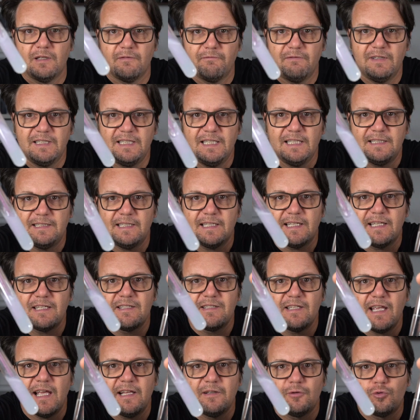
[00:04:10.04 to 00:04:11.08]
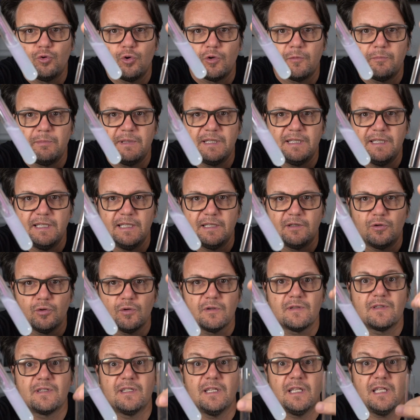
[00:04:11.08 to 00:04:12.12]
Vedete che si è intorbidito,
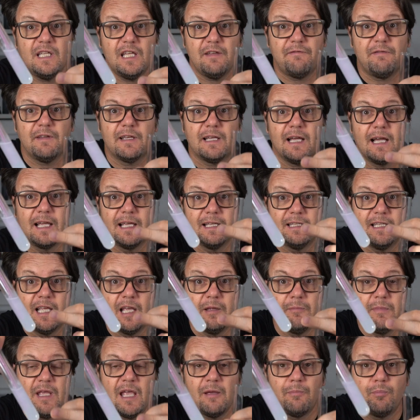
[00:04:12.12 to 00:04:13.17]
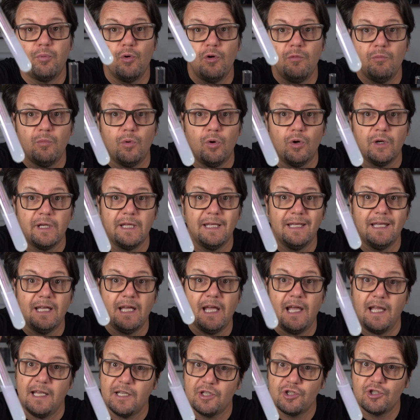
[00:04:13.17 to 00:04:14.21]
significa che dai miei polmoni
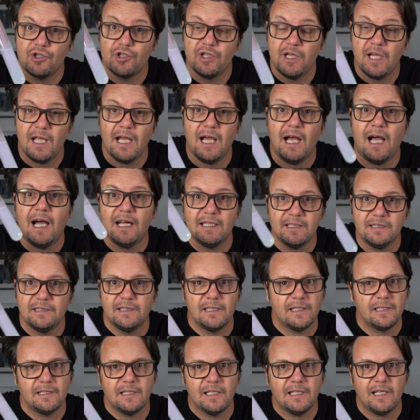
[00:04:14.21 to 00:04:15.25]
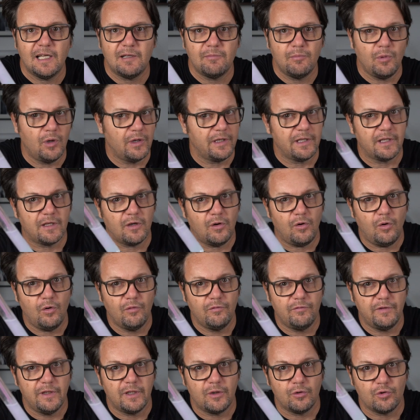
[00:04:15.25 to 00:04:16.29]
esce anidride carbonica,
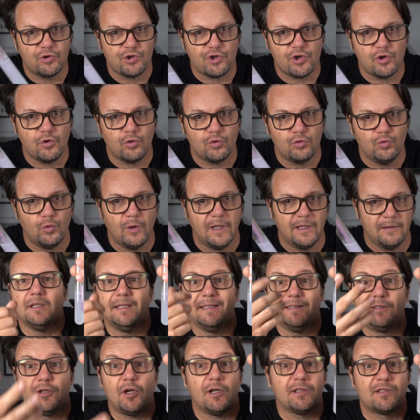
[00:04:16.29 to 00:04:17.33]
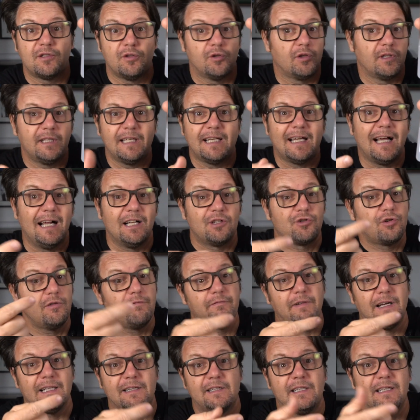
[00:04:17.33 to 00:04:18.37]
ovvero CO2. L'idrossido di calcio
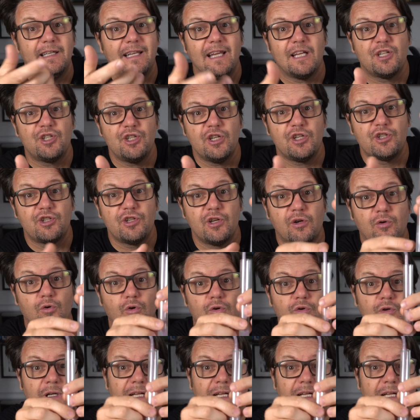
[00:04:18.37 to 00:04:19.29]
infatti reagisce con